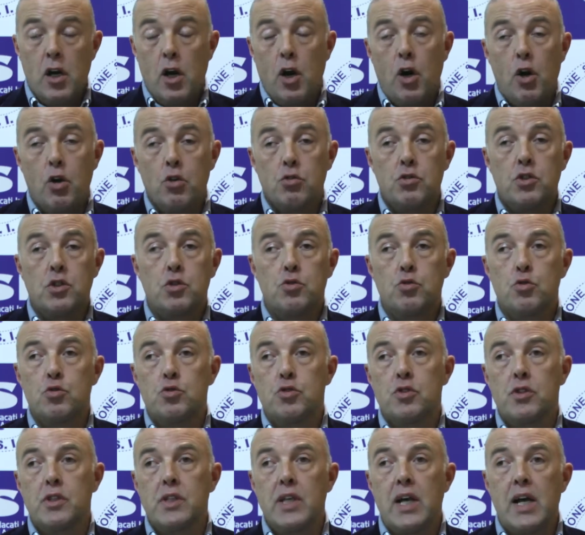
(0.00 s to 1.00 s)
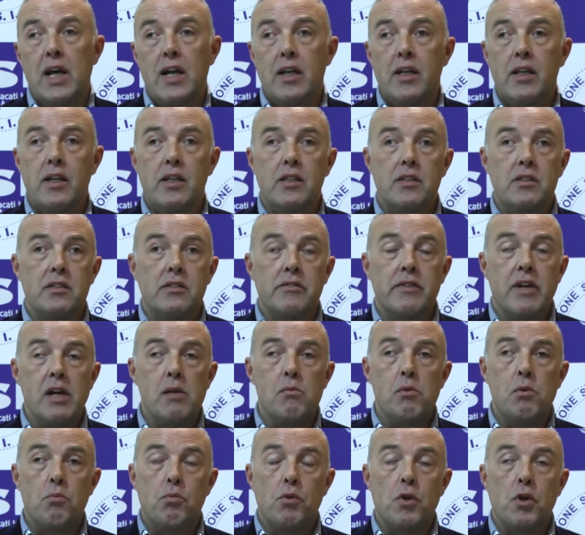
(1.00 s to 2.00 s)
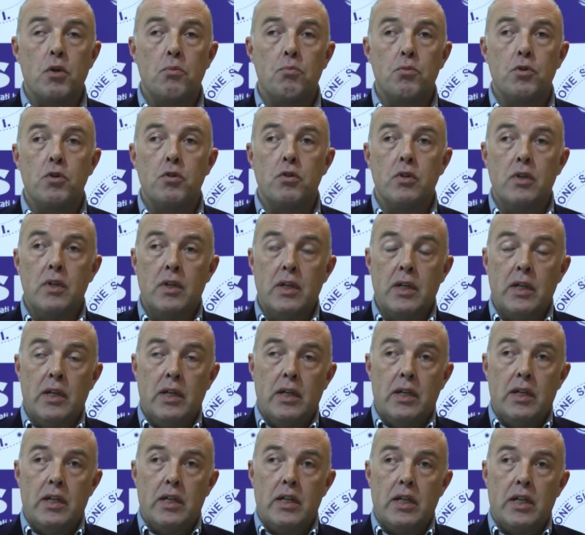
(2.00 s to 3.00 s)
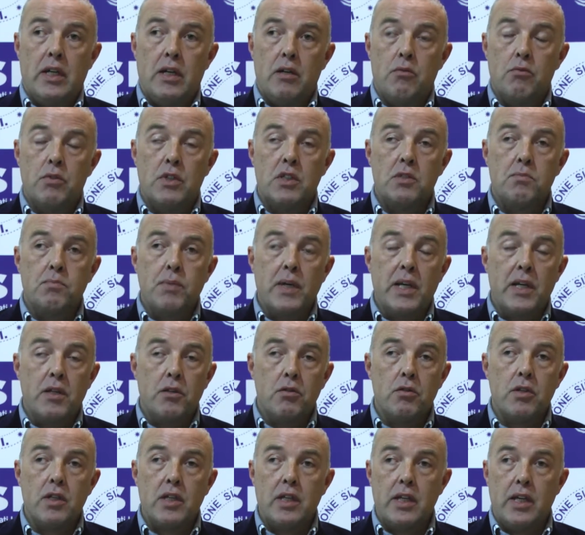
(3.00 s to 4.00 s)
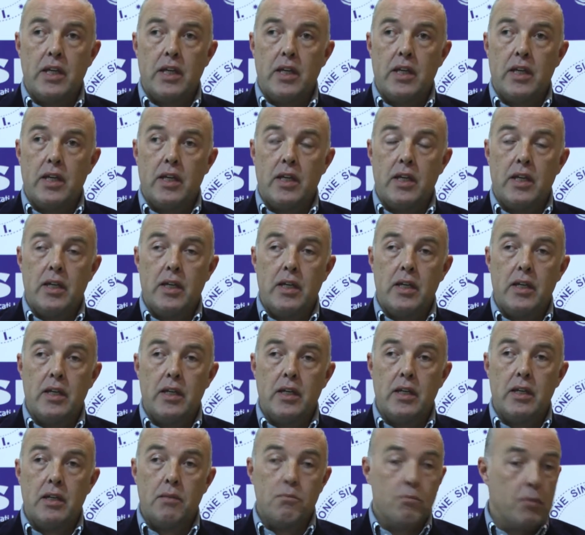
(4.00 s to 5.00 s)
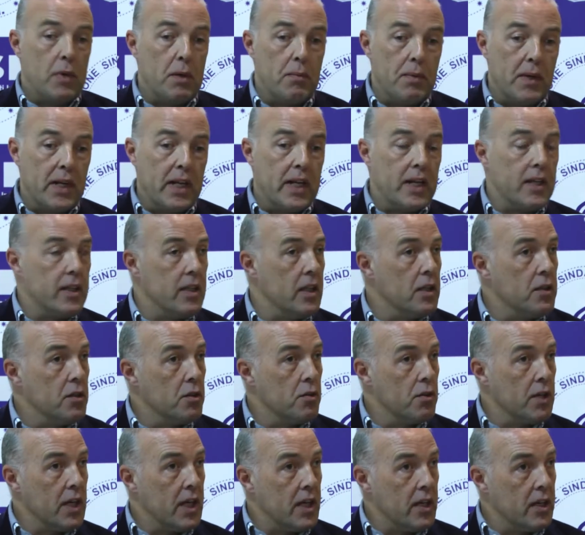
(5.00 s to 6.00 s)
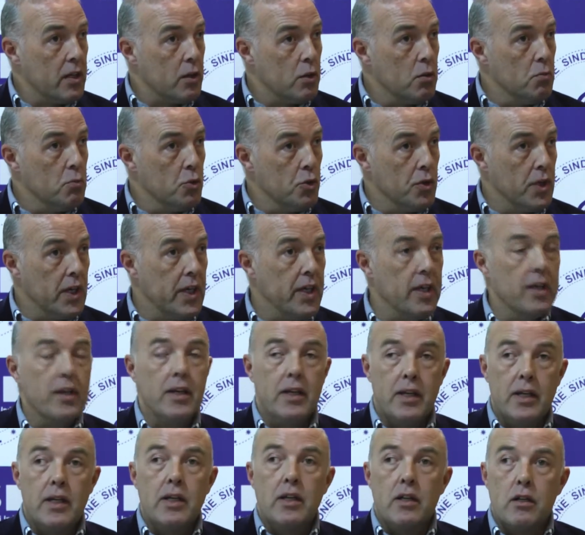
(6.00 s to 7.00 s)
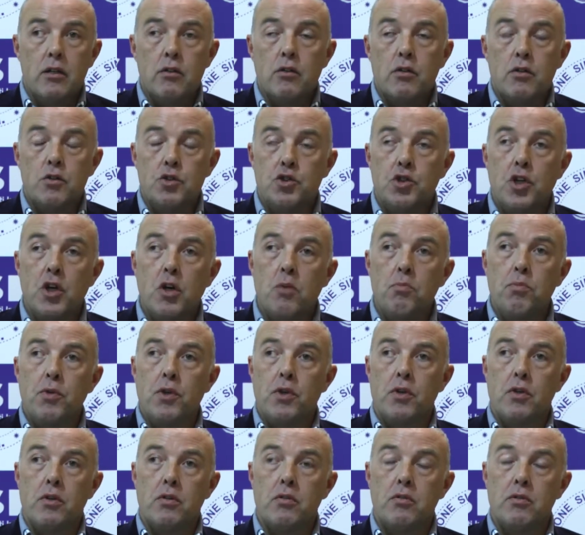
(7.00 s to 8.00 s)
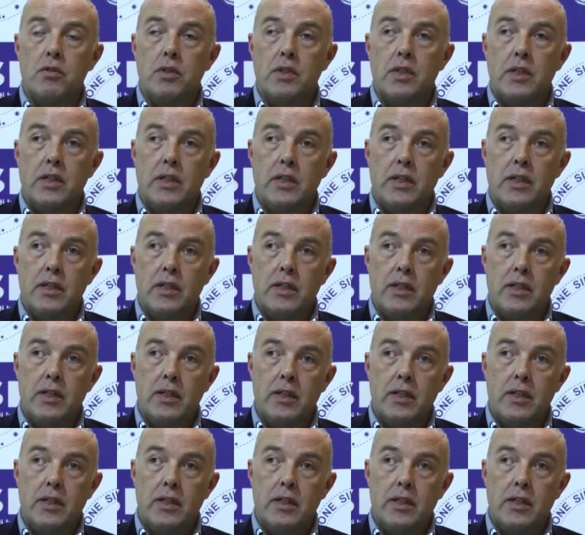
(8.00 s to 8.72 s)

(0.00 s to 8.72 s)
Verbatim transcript: Oggi sui giornali leggevamo proprio eh, un aspetto che, per parlare di enti locali comune, sciopero eh,